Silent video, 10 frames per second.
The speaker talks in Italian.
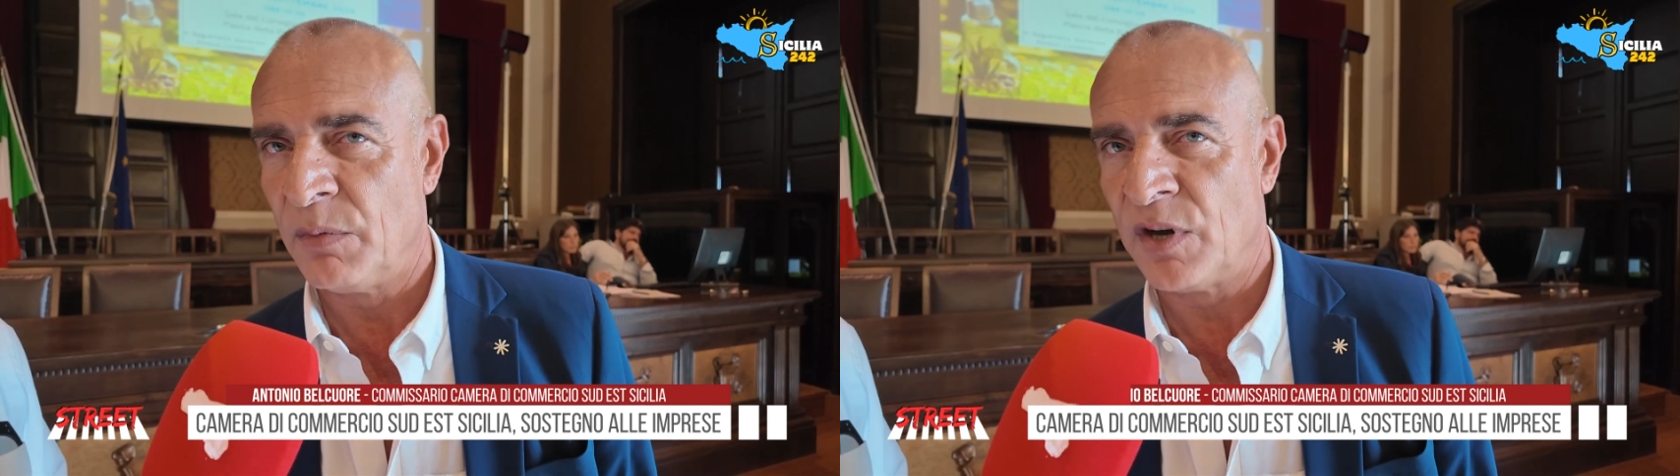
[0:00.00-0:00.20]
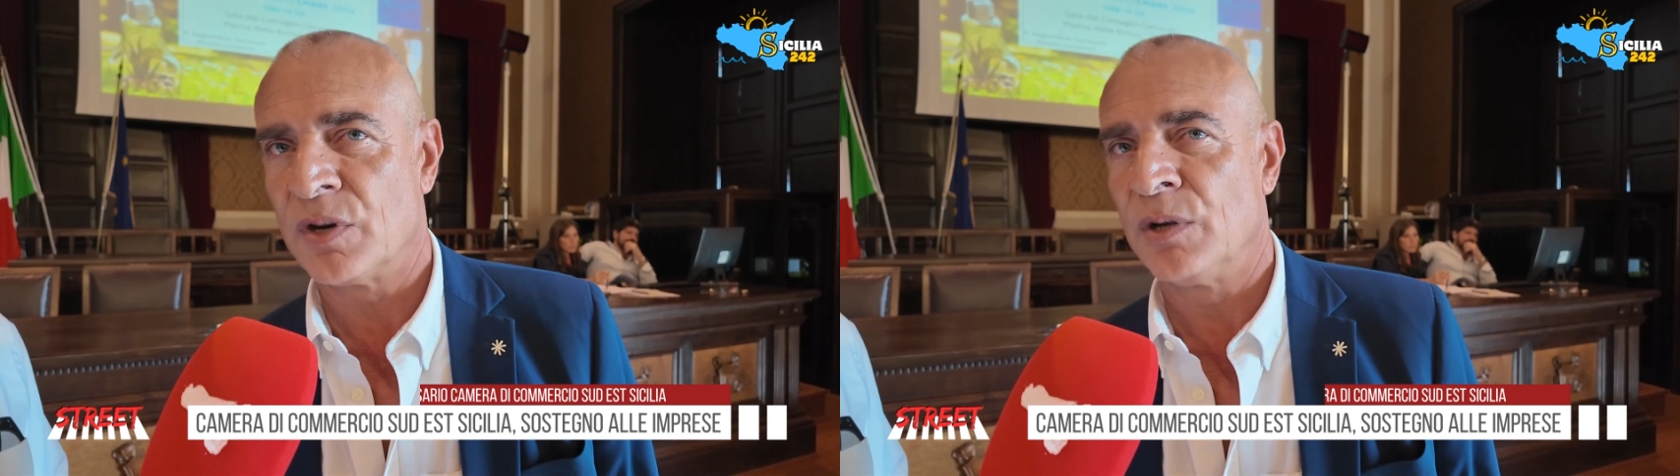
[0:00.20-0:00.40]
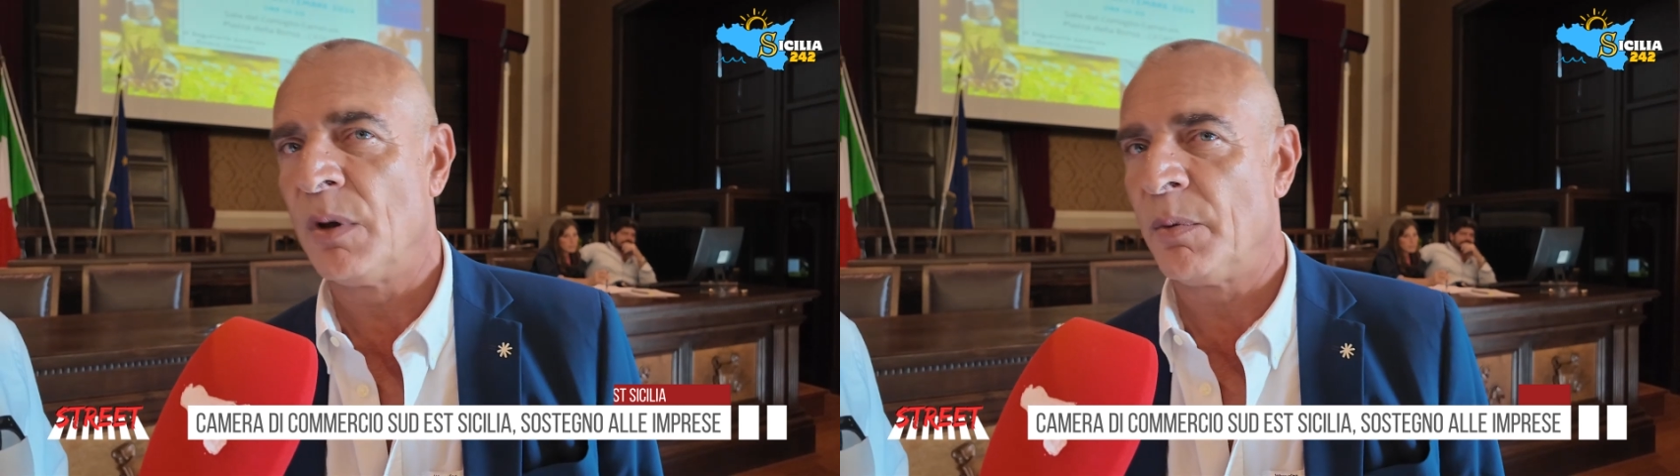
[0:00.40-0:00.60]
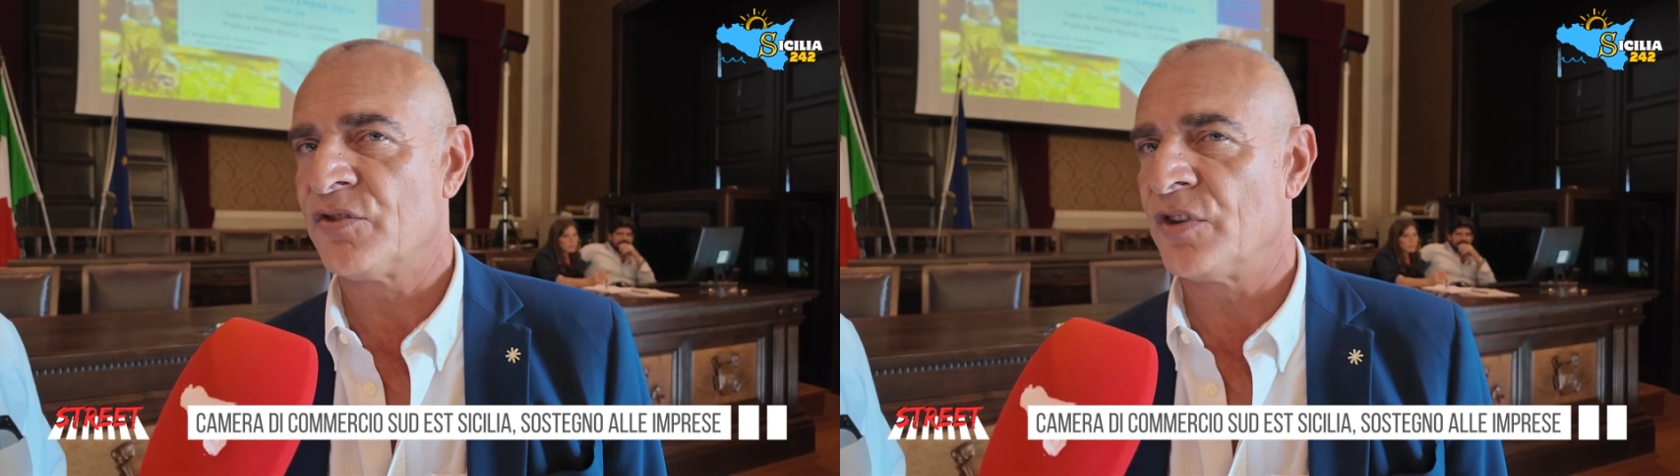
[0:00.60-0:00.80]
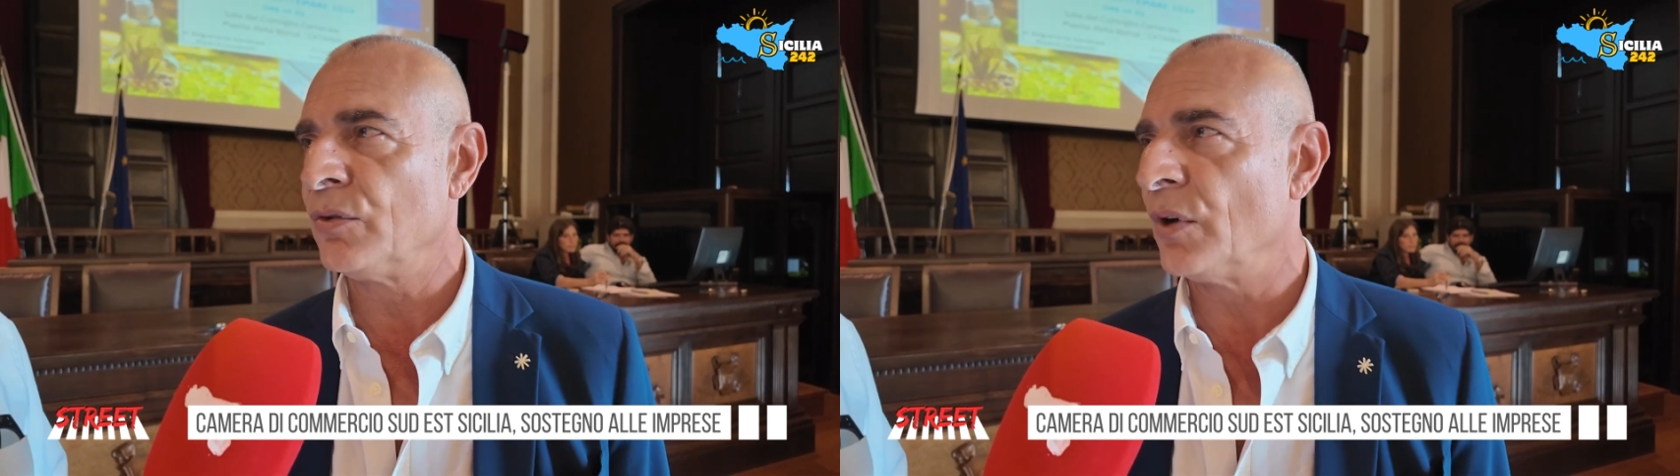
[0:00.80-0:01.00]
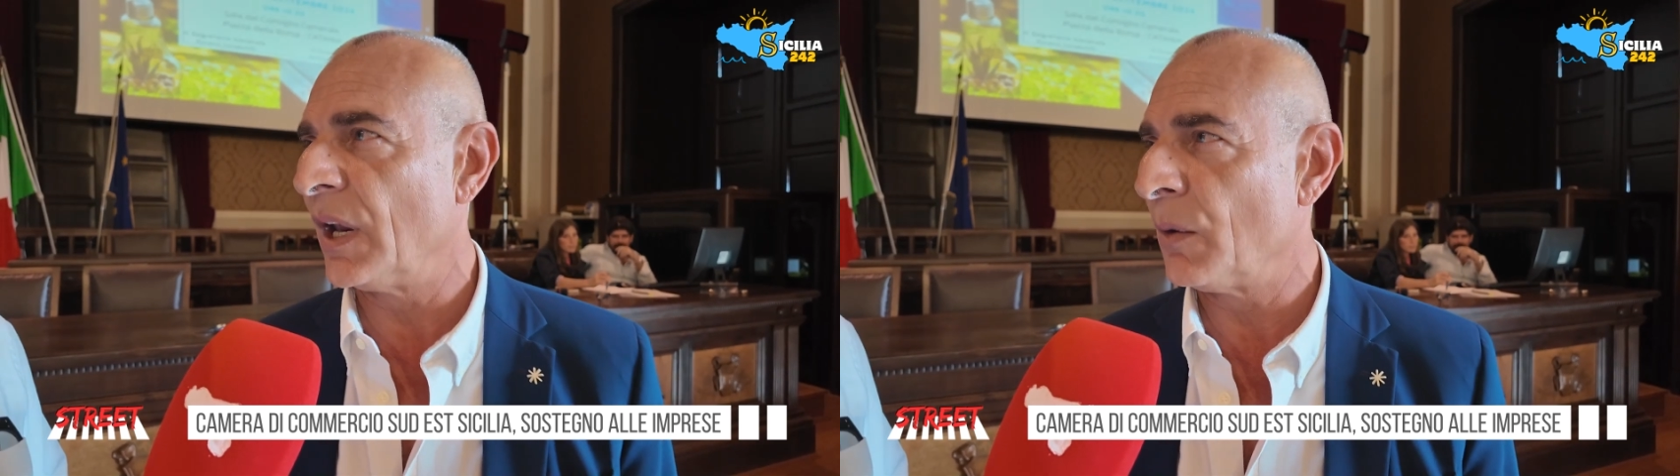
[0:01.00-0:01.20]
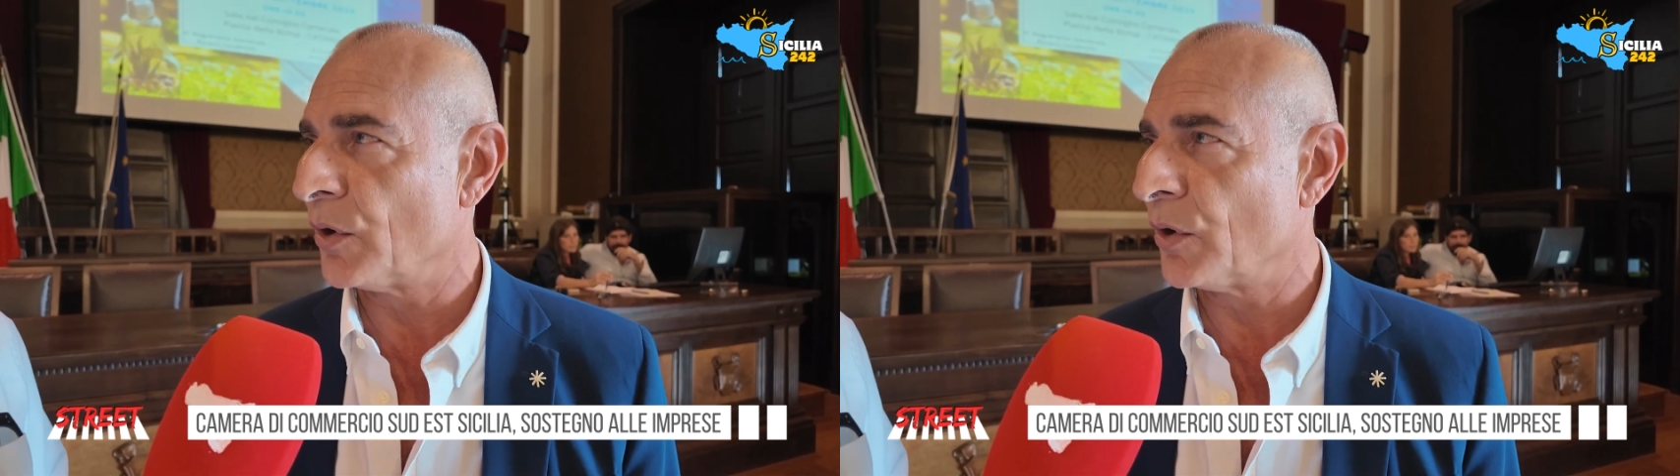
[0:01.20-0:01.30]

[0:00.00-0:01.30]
Commercio del 2% delle